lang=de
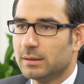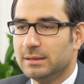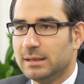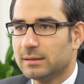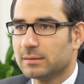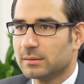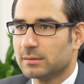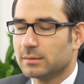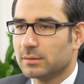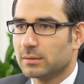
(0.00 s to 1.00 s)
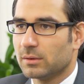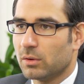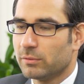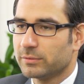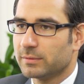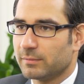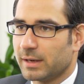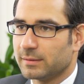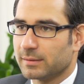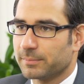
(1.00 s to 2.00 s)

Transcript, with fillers: nicht oft weiter.